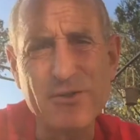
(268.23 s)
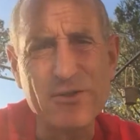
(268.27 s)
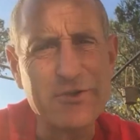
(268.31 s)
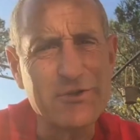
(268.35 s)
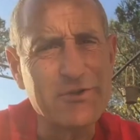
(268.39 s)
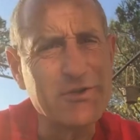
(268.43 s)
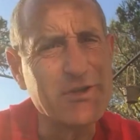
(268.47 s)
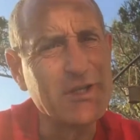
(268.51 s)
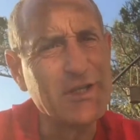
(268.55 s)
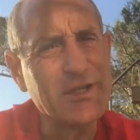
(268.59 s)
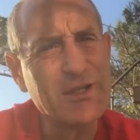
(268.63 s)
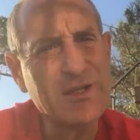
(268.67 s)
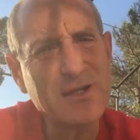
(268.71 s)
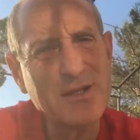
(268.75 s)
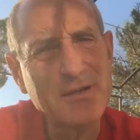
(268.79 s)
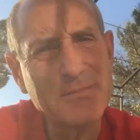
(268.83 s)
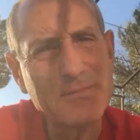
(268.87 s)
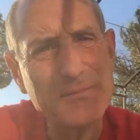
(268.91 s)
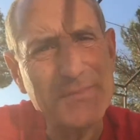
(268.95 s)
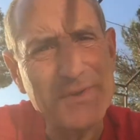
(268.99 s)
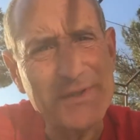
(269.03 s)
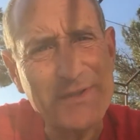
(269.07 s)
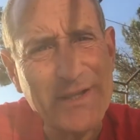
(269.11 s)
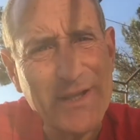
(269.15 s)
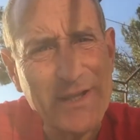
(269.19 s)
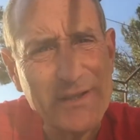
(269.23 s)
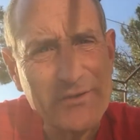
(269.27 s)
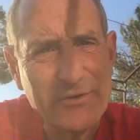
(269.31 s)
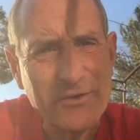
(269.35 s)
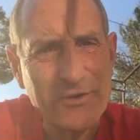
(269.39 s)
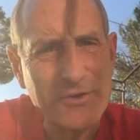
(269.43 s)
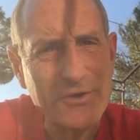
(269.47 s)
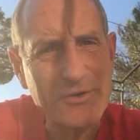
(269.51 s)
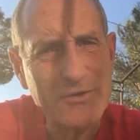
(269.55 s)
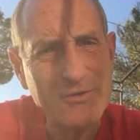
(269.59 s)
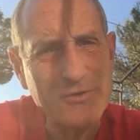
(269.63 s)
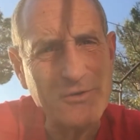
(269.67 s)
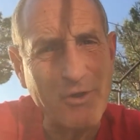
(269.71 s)
de le dire,
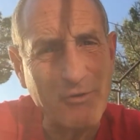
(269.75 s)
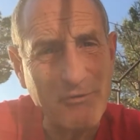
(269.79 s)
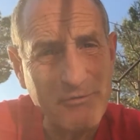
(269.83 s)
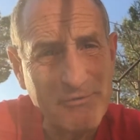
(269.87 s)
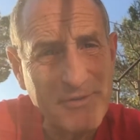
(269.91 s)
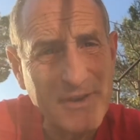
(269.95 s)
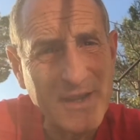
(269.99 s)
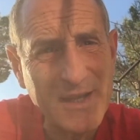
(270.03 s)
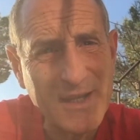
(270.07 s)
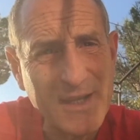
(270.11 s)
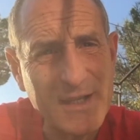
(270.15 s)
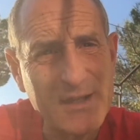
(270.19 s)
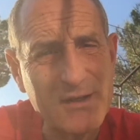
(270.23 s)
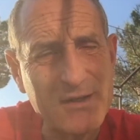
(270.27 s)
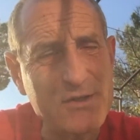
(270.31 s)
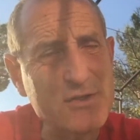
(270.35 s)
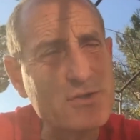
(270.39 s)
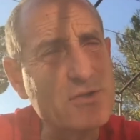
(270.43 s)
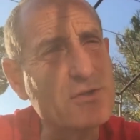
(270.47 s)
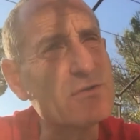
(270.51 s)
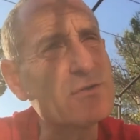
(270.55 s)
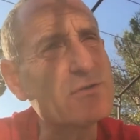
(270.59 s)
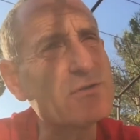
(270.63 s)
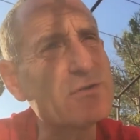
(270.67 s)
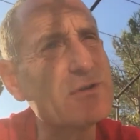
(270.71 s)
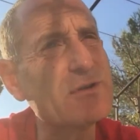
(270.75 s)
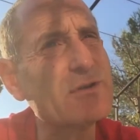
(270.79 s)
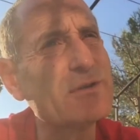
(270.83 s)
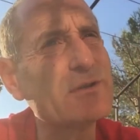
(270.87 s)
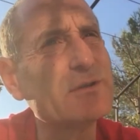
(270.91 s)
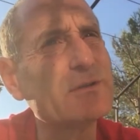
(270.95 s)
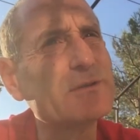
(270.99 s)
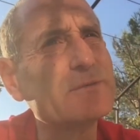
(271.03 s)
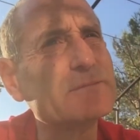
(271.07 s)
peut-être d'en faire quelque chose.